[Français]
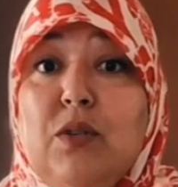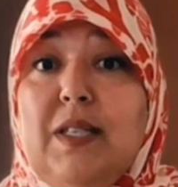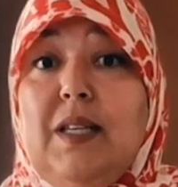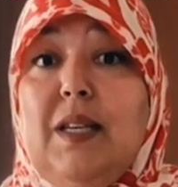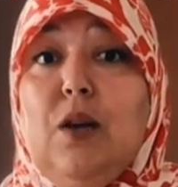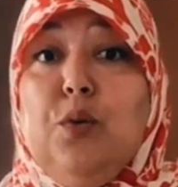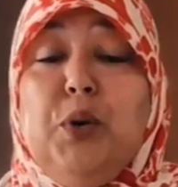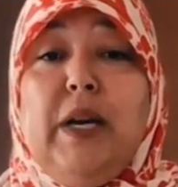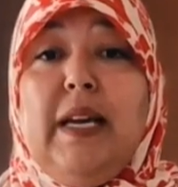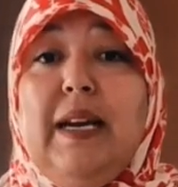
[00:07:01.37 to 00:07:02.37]
aussi le
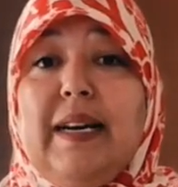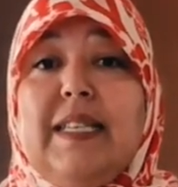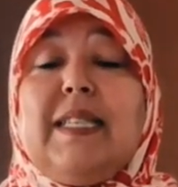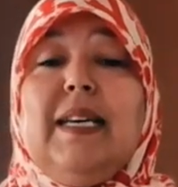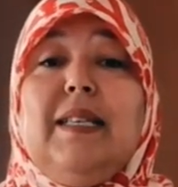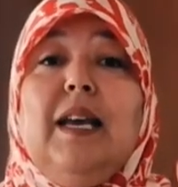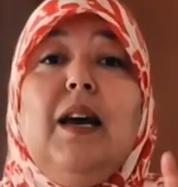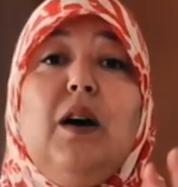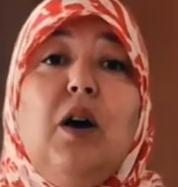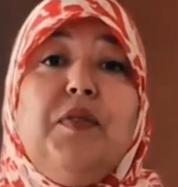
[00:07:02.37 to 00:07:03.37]
bonnet, la casquette.
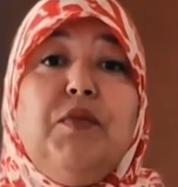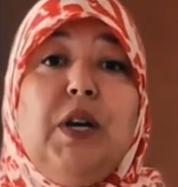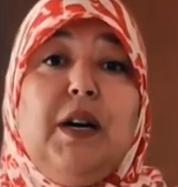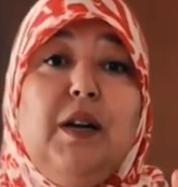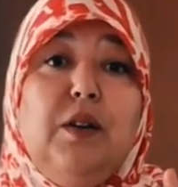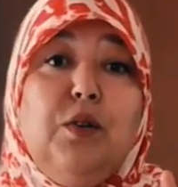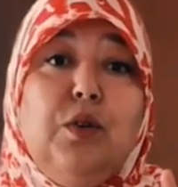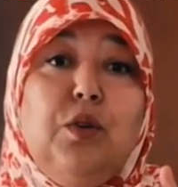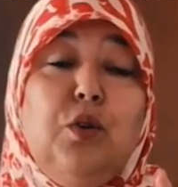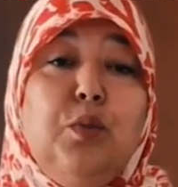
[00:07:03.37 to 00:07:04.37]
Enfin voilà,
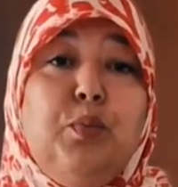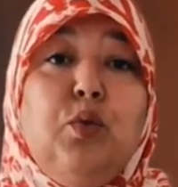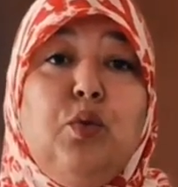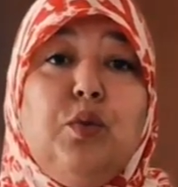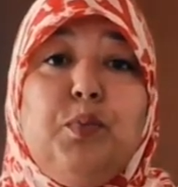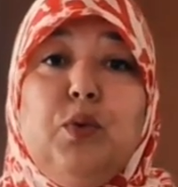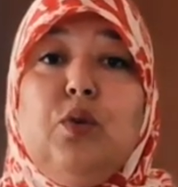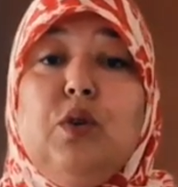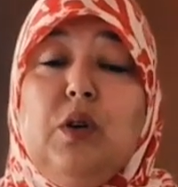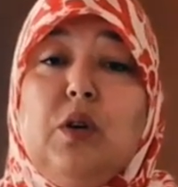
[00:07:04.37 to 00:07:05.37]
le, pouls
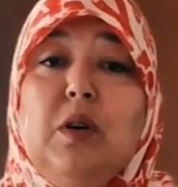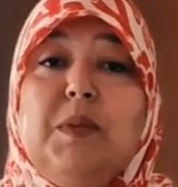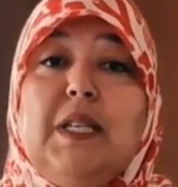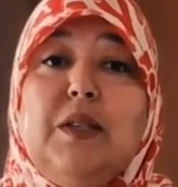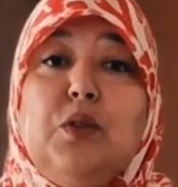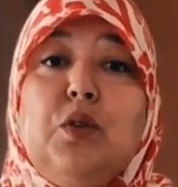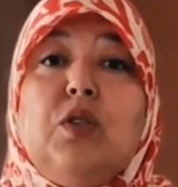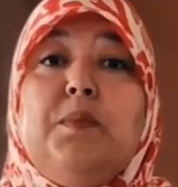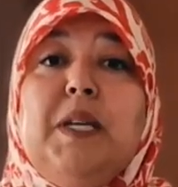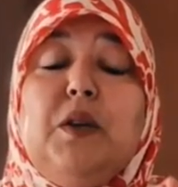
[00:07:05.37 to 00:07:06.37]
peut euh, comme ça se
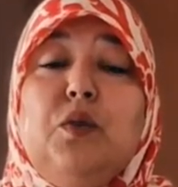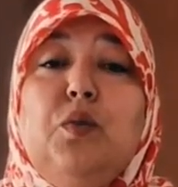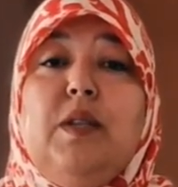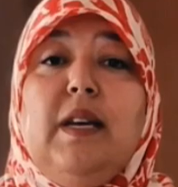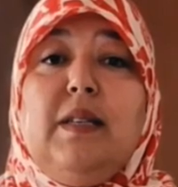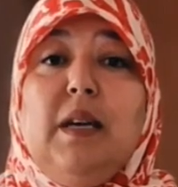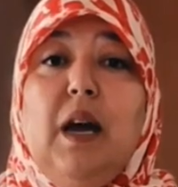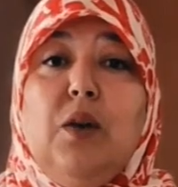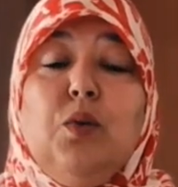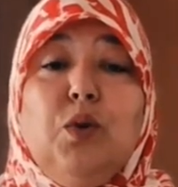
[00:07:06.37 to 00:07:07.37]
transmettre d'une tête
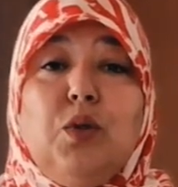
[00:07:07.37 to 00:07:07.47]
à une